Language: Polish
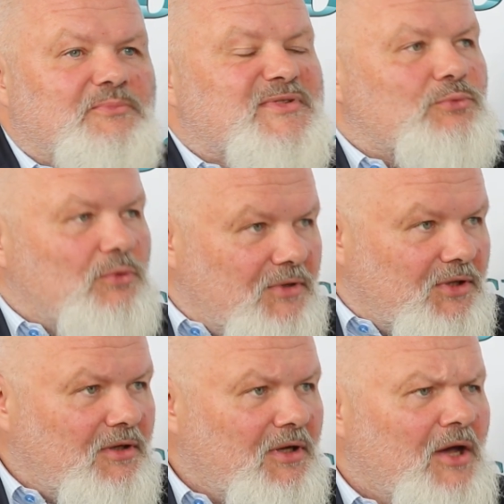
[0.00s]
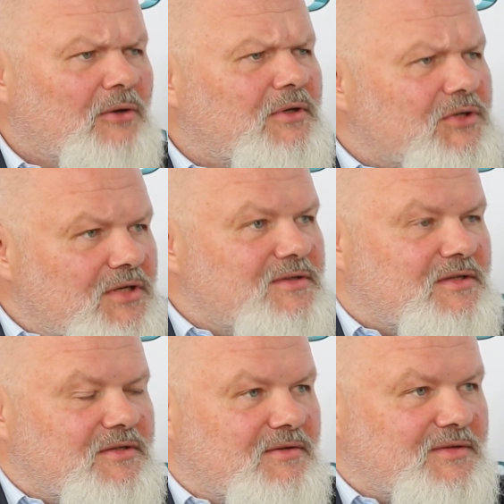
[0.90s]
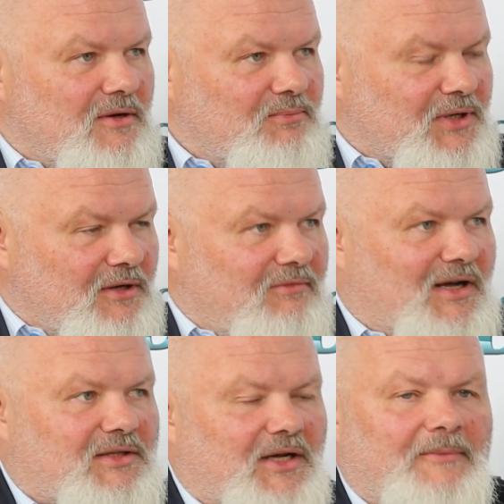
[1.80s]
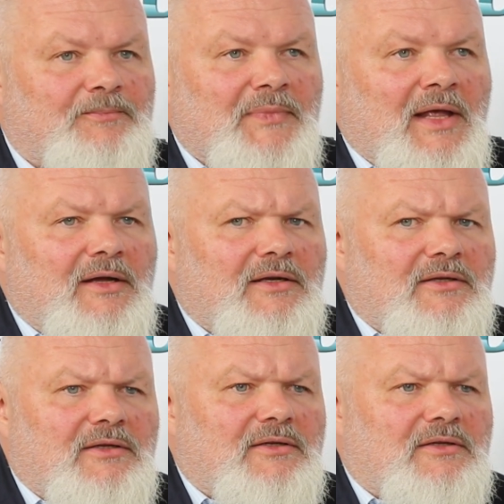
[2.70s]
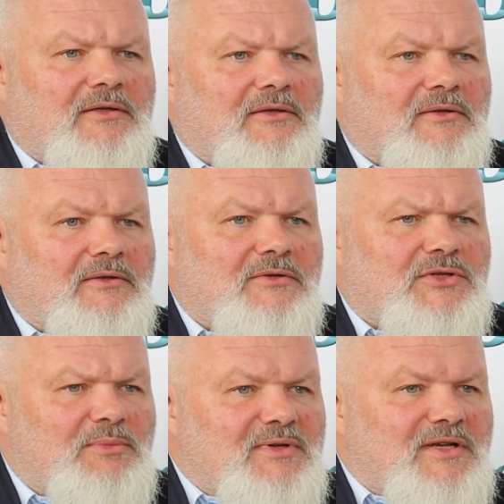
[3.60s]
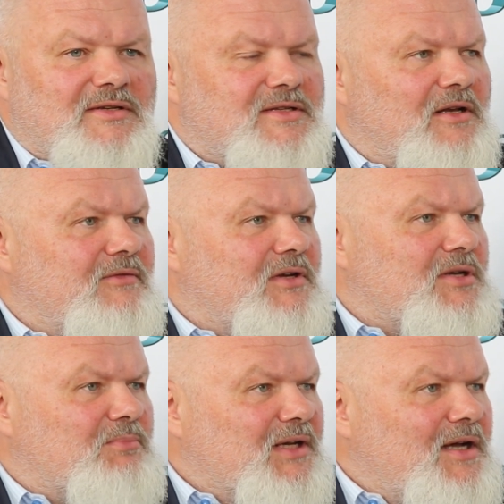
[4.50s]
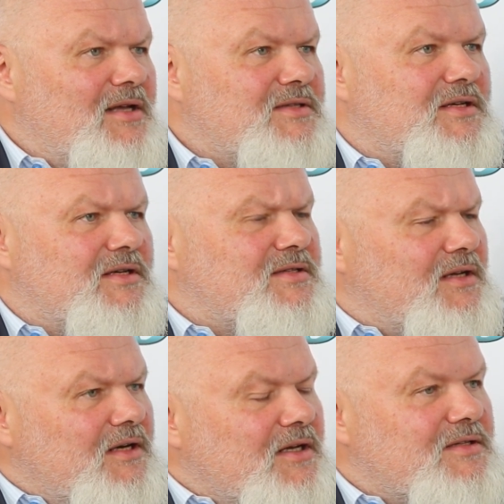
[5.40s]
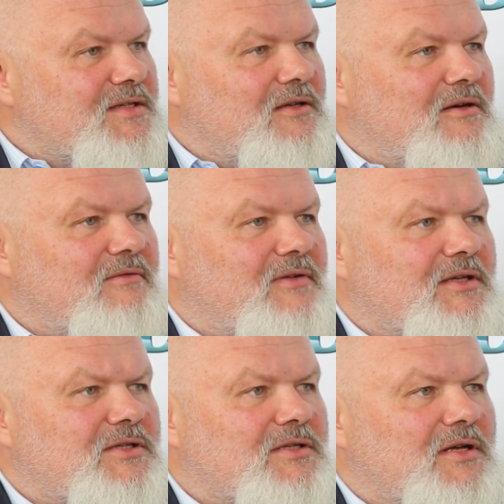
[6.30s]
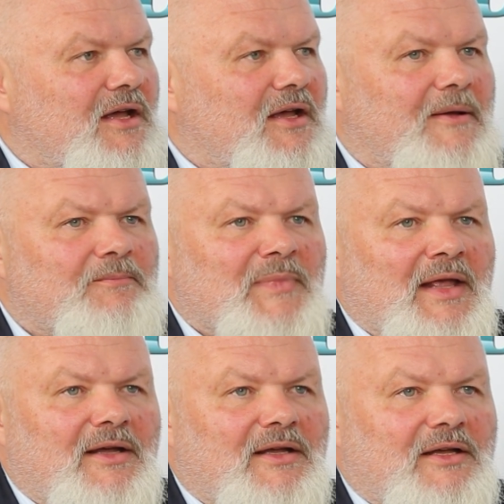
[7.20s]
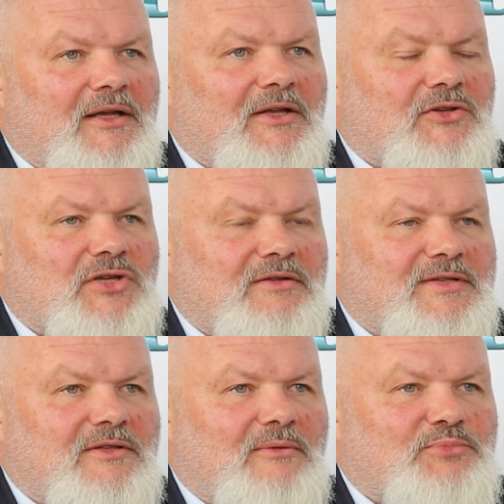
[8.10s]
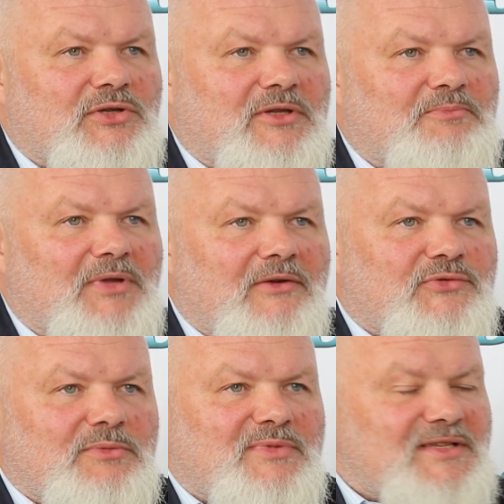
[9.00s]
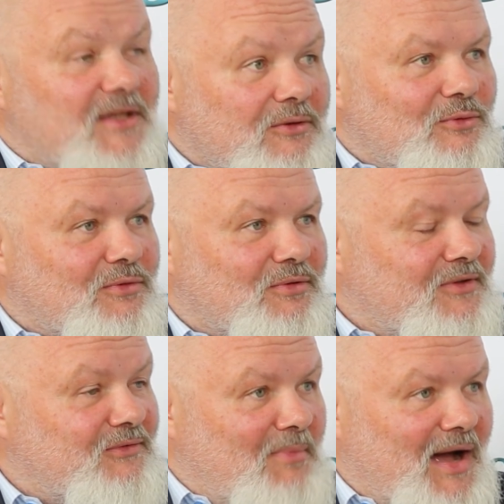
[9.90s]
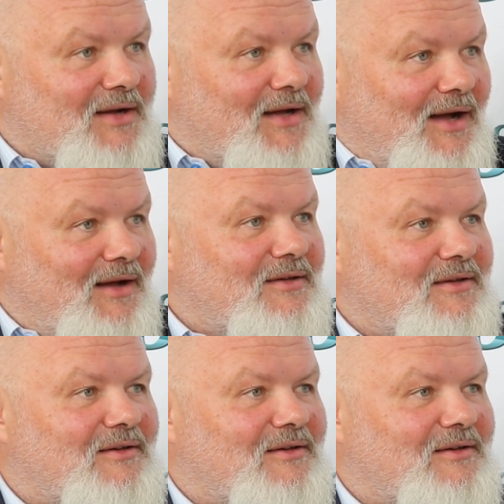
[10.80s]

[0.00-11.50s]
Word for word: obsługi, które często są skomplikowane. E, trzeba zainstalować aplikację, zarejestrować się. Często przy tym pierwszym styku, który wymaga